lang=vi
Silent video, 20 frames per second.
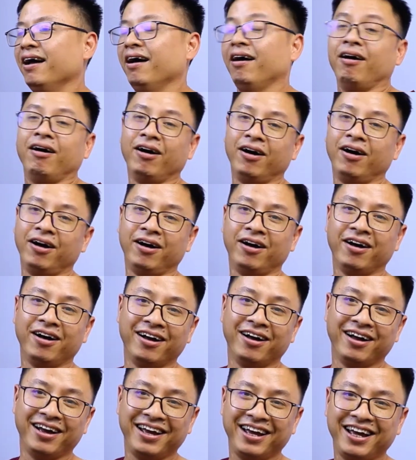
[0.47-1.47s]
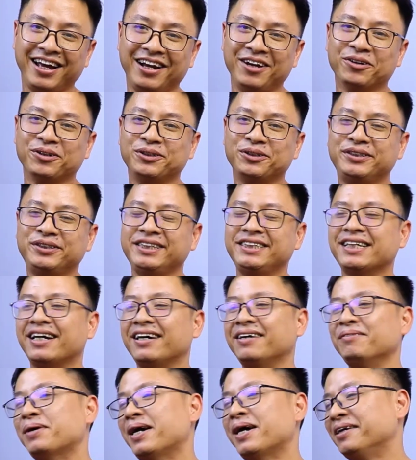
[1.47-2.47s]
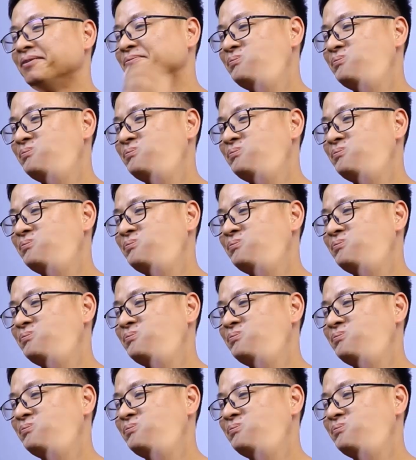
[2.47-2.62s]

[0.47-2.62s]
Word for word: Oh, hello, xin chào các bạn.